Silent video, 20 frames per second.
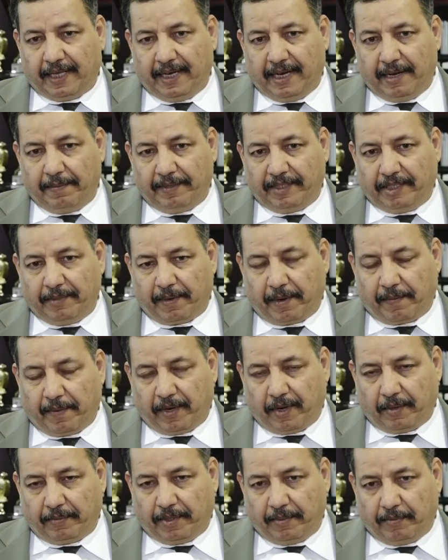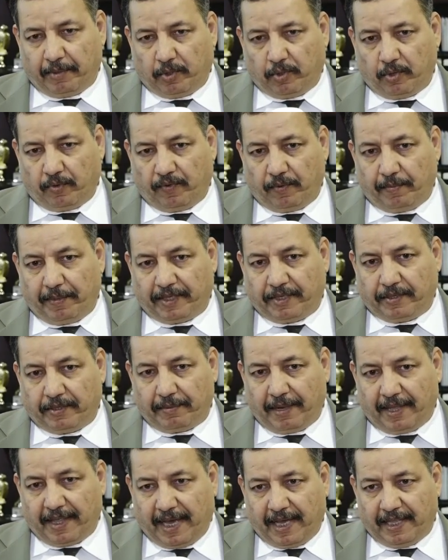الا لما يجيب 450 بالتوفل بس
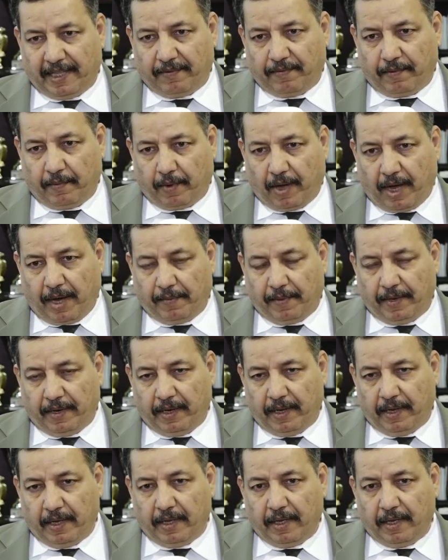ماذا حدث في المقابل؟